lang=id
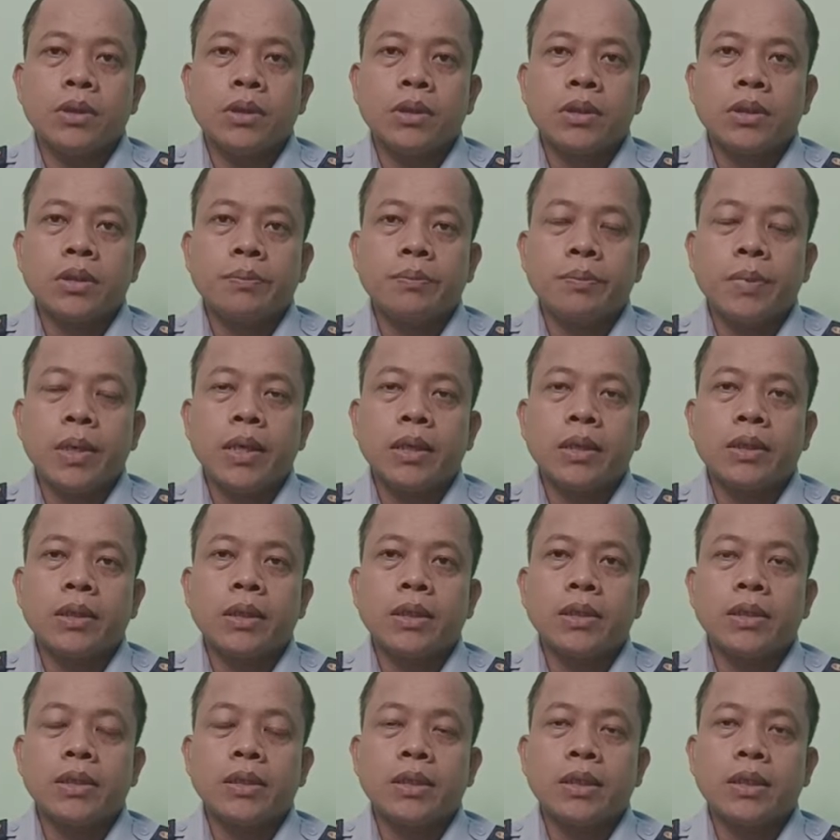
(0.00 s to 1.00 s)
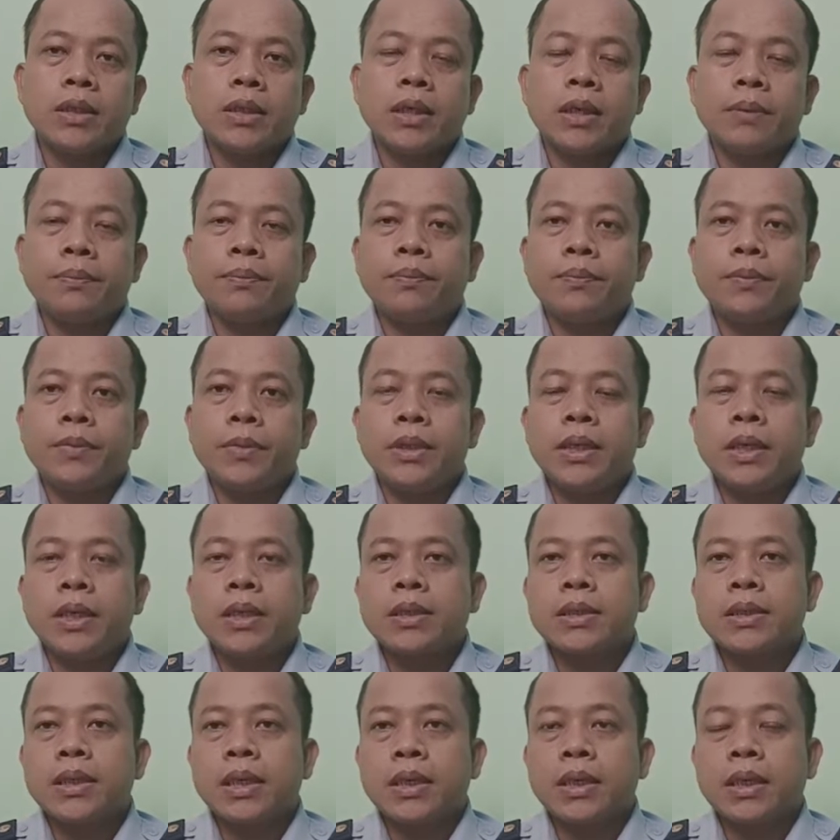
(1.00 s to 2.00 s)
sebagai sikap
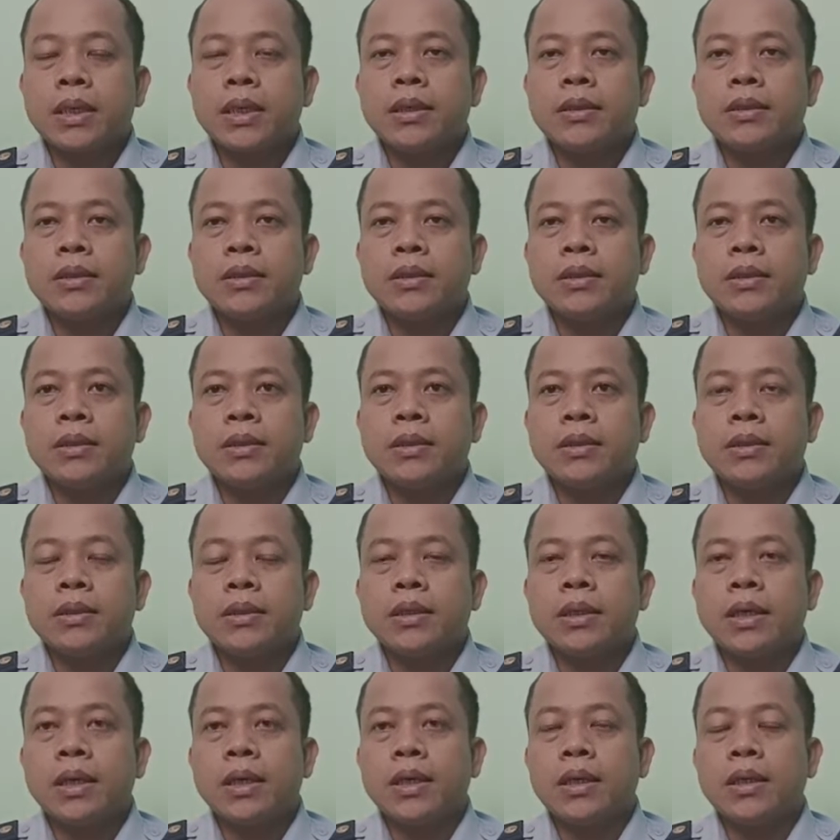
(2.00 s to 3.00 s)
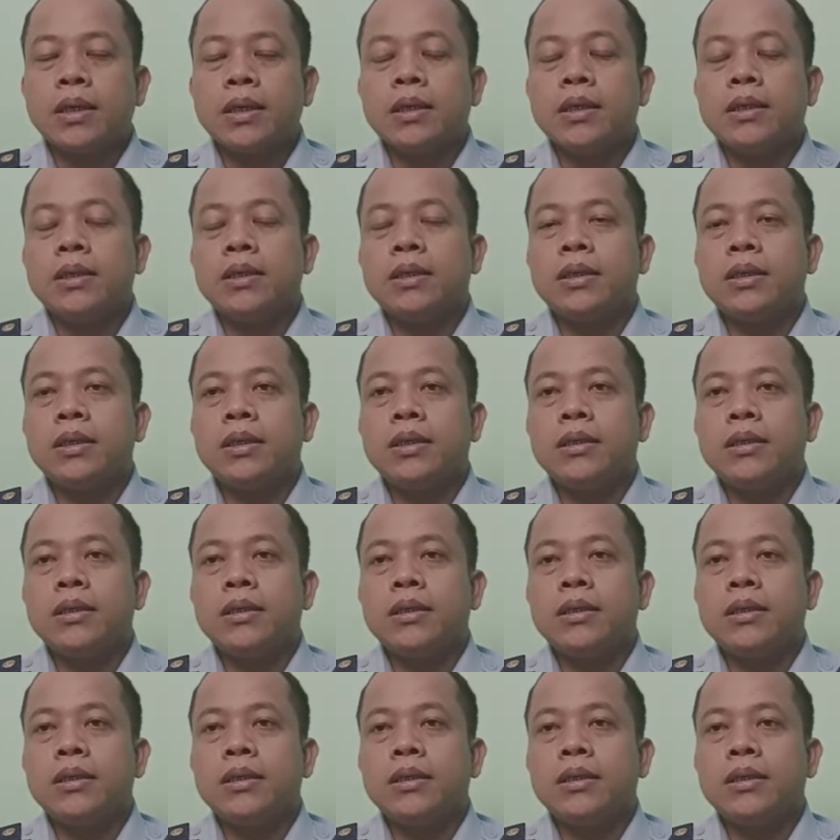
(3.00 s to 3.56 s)
yang salah karena